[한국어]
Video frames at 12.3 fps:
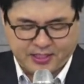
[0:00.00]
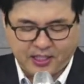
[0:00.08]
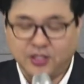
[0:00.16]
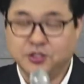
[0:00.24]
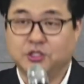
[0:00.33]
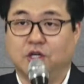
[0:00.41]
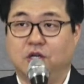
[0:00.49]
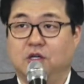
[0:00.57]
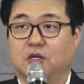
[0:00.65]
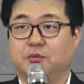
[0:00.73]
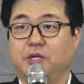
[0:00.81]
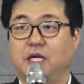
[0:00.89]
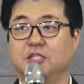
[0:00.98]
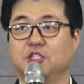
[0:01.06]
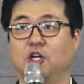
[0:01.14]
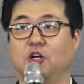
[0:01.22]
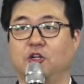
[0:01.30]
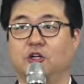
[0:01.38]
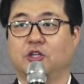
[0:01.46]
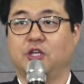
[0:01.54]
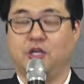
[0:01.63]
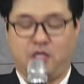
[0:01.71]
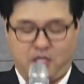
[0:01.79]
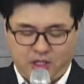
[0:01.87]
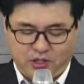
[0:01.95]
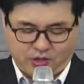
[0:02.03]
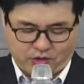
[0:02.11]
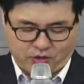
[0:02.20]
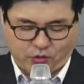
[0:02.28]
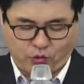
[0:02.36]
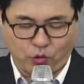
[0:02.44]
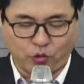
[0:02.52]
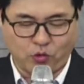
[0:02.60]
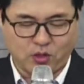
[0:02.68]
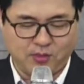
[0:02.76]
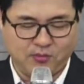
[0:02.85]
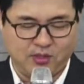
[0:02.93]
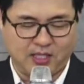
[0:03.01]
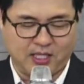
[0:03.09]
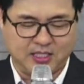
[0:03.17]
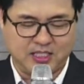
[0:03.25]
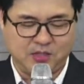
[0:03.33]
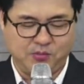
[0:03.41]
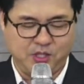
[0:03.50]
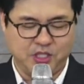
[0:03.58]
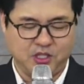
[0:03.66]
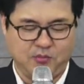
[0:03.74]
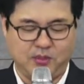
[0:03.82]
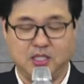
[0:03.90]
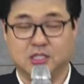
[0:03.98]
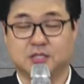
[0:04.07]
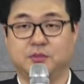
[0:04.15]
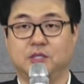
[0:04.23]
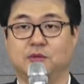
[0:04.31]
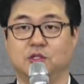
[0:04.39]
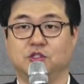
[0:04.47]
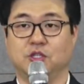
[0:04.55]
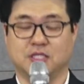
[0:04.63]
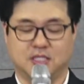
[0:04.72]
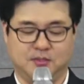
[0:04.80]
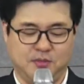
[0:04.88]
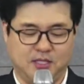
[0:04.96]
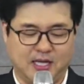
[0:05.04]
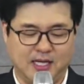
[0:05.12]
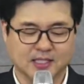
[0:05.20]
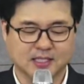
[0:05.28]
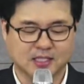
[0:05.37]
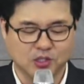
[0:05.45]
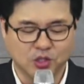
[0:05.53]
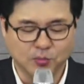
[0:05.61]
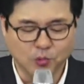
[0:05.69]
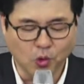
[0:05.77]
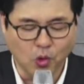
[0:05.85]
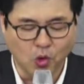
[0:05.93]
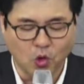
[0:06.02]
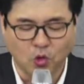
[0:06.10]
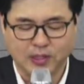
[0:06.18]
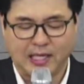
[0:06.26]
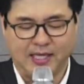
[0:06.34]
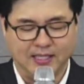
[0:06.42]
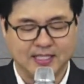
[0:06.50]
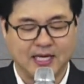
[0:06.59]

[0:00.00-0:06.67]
제가 한 절, 여러분이 한 절 이렇게 교독합니다. 12절 말씀을 먼저 읽습니다. 그러므로 나의